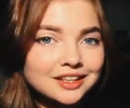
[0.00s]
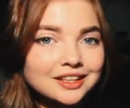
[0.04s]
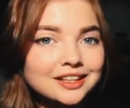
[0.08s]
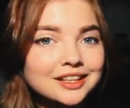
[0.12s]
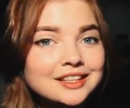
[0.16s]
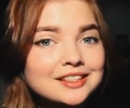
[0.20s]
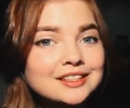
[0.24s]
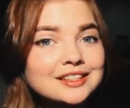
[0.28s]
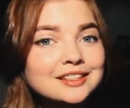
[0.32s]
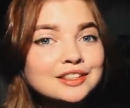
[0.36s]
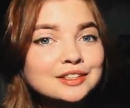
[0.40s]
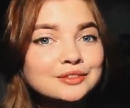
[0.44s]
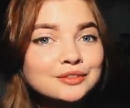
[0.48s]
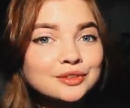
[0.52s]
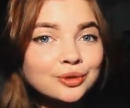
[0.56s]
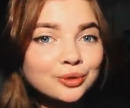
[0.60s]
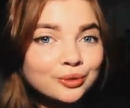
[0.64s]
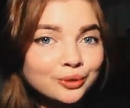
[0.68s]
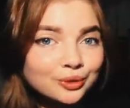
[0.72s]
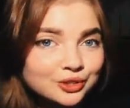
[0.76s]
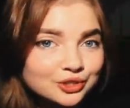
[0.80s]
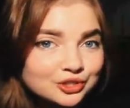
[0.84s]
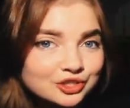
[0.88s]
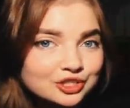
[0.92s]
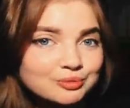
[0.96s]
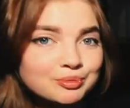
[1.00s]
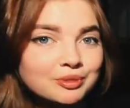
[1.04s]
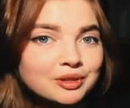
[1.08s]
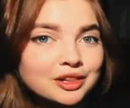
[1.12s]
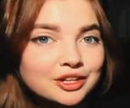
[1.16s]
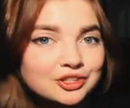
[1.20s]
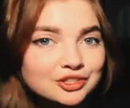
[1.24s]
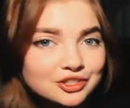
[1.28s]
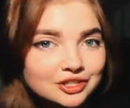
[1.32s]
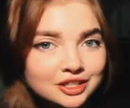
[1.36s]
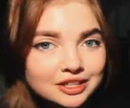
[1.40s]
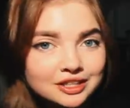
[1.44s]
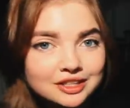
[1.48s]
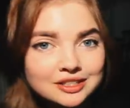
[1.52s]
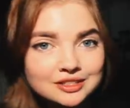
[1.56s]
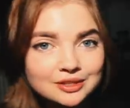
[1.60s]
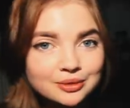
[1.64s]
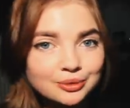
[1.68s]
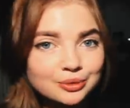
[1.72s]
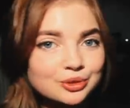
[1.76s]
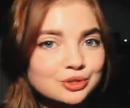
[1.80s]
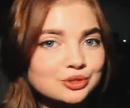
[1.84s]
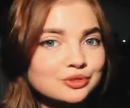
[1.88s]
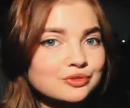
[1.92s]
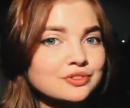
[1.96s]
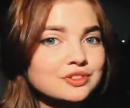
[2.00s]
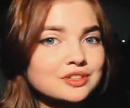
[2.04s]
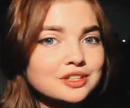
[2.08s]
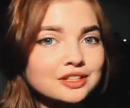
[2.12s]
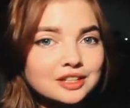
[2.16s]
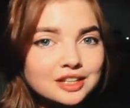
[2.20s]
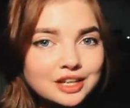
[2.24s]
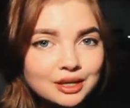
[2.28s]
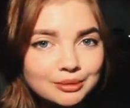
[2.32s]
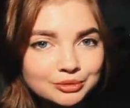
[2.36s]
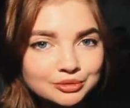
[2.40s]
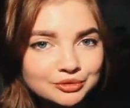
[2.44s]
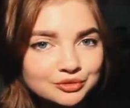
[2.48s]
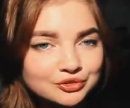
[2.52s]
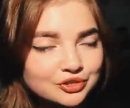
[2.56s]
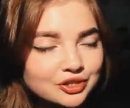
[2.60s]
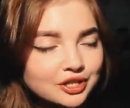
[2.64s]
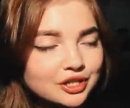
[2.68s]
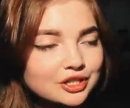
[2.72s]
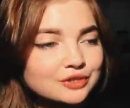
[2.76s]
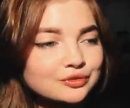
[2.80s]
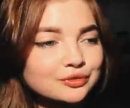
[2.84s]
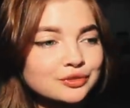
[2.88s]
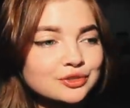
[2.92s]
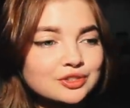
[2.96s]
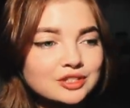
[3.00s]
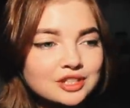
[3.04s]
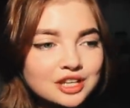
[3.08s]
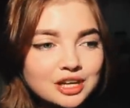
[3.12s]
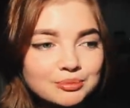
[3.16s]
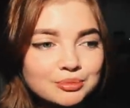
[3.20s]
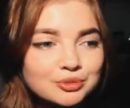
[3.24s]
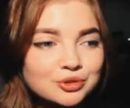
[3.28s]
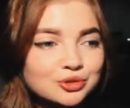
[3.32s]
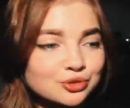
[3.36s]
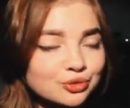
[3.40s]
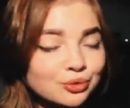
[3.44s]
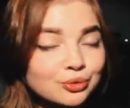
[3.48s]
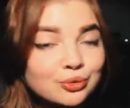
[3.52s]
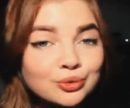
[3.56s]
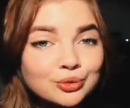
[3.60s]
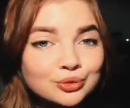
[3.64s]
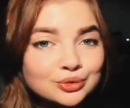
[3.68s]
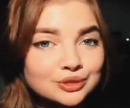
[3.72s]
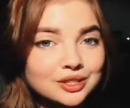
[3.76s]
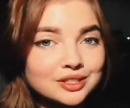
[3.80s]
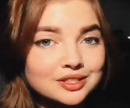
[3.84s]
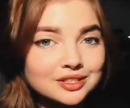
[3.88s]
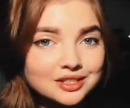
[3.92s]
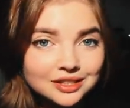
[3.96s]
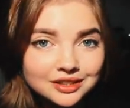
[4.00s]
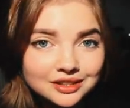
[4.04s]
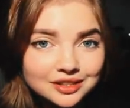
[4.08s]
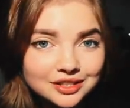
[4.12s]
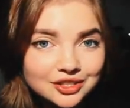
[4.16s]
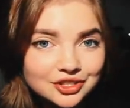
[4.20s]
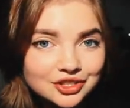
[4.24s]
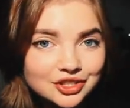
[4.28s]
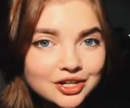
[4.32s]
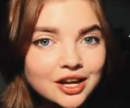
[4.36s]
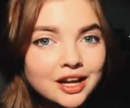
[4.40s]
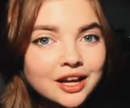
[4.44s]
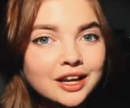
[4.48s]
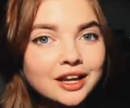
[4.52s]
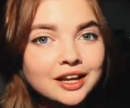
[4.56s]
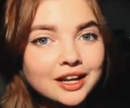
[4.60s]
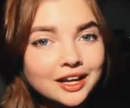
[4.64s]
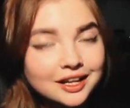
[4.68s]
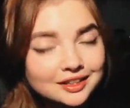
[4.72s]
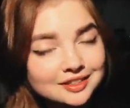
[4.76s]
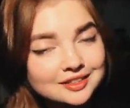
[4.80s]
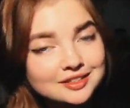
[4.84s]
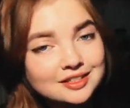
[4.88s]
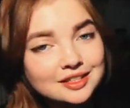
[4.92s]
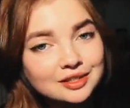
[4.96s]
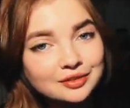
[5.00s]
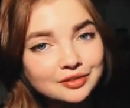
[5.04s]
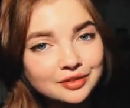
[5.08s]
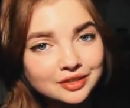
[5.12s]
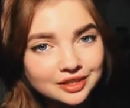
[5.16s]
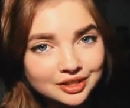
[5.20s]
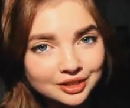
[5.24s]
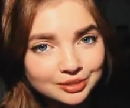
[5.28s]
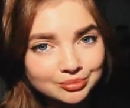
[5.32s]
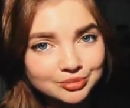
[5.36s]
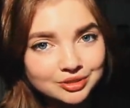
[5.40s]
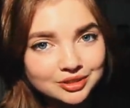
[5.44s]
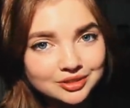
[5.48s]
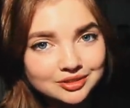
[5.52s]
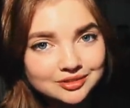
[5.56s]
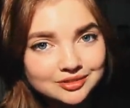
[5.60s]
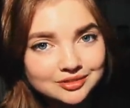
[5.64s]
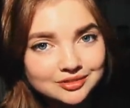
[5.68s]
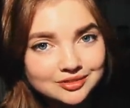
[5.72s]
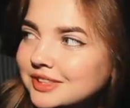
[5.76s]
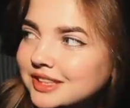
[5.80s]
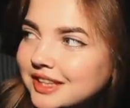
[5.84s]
Если ты выходишь из приложения, заходишь в Инстаграм, отвечаешь в WhatsApp, что угодно делаешь, это дерево гибнет.